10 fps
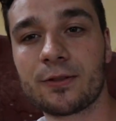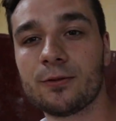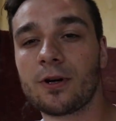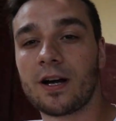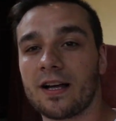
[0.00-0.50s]
des
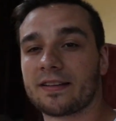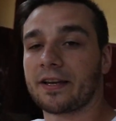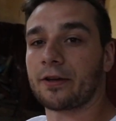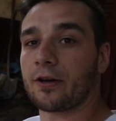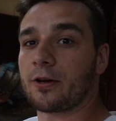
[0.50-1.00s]
cours
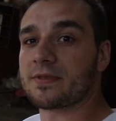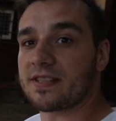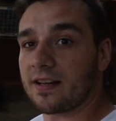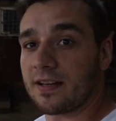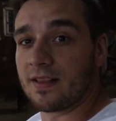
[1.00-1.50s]
intérieurs comme
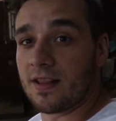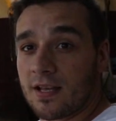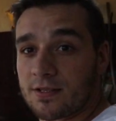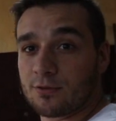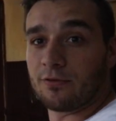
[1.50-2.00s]
ça,
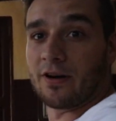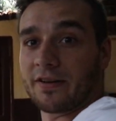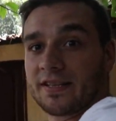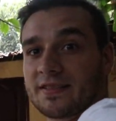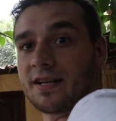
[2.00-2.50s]
souvent
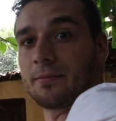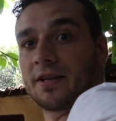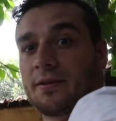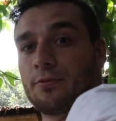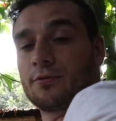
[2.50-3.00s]
avec des arbres
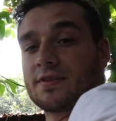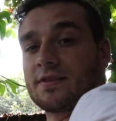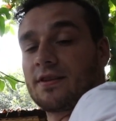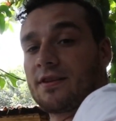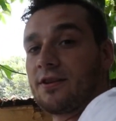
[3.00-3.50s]
qui
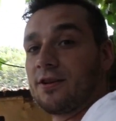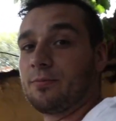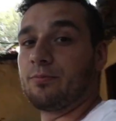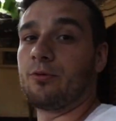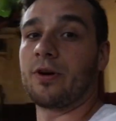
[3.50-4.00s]
poussent euh,
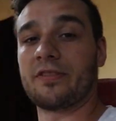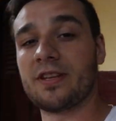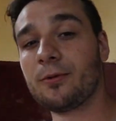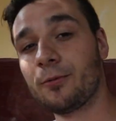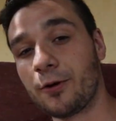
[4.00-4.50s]
pour
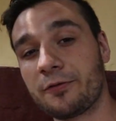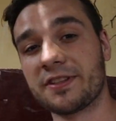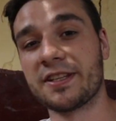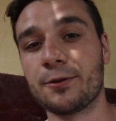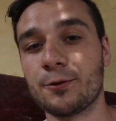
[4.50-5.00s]
évidemment
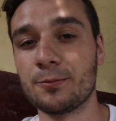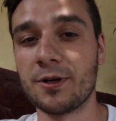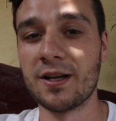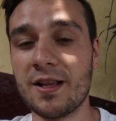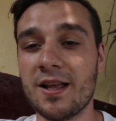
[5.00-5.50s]
profiter de l'ombre.